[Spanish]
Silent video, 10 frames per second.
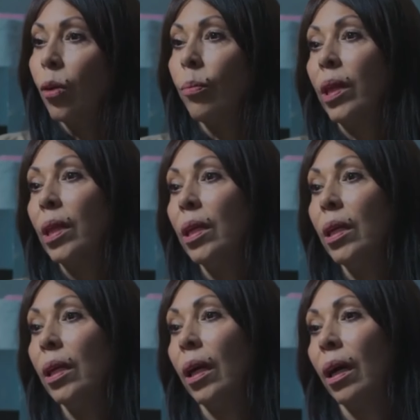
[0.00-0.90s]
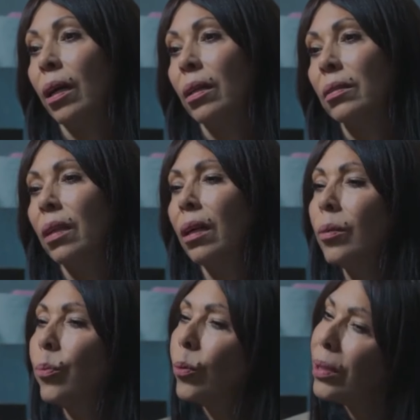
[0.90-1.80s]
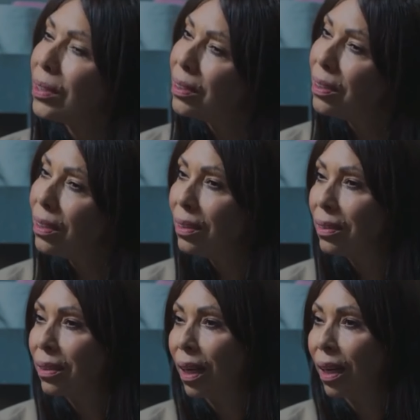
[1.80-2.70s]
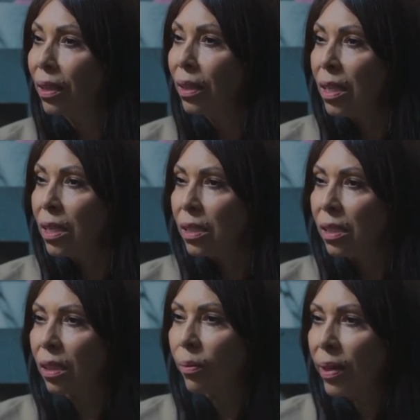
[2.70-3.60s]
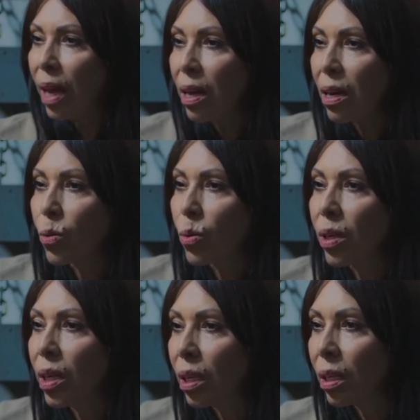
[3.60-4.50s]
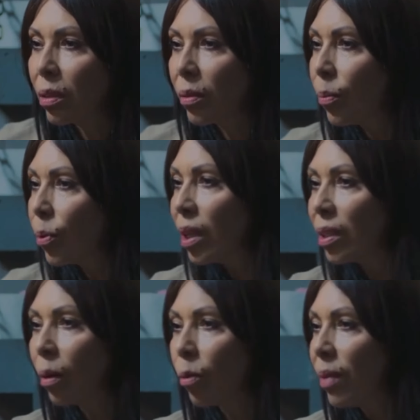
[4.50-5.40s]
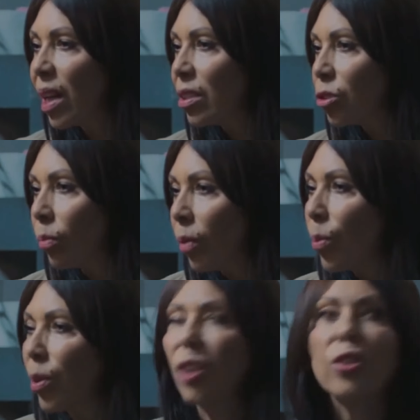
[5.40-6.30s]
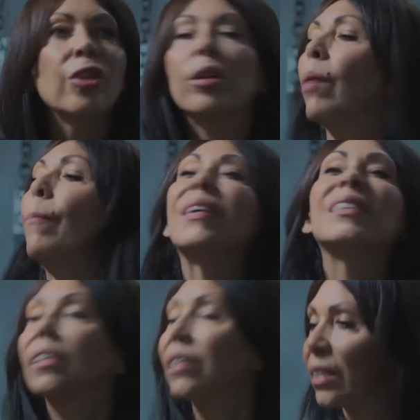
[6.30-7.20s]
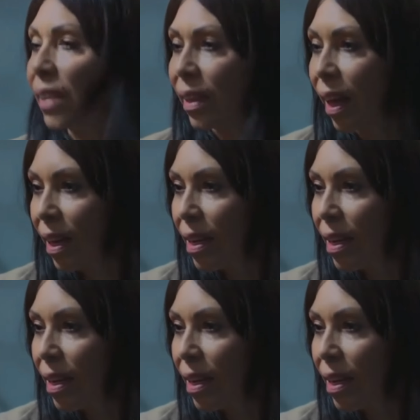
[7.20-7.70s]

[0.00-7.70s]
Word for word: No me digas. Ay, pobrecita. Y se te vaya a ocurrir ponerte a volver el estómago porque no quiero que me apestes la senda,